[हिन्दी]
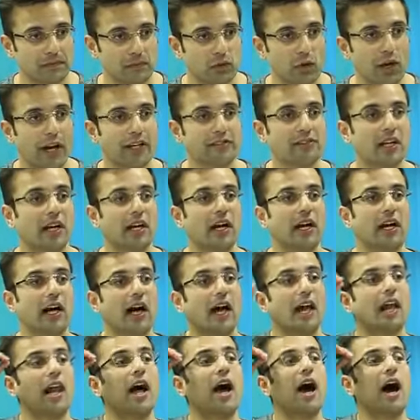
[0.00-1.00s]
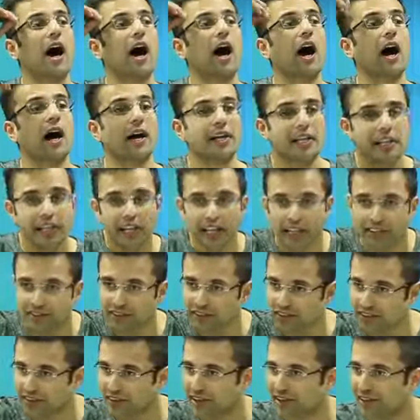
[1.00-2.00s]
तो ऐसा ख्याल आ ही नहीं
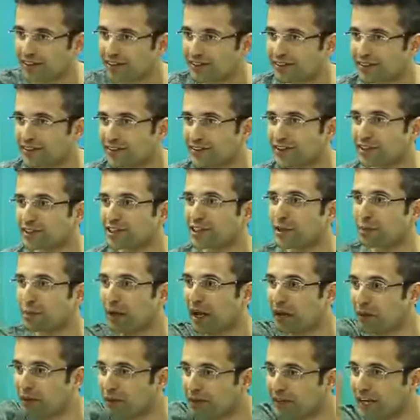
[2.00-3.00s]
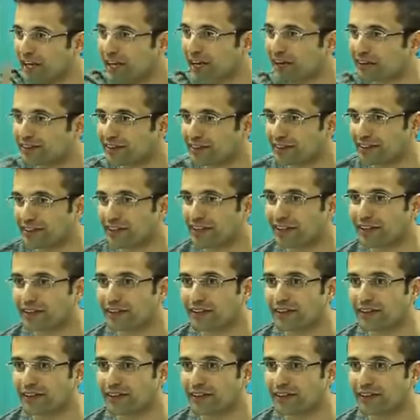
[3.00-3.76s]
सकता सपने में भी नहीं आ सकता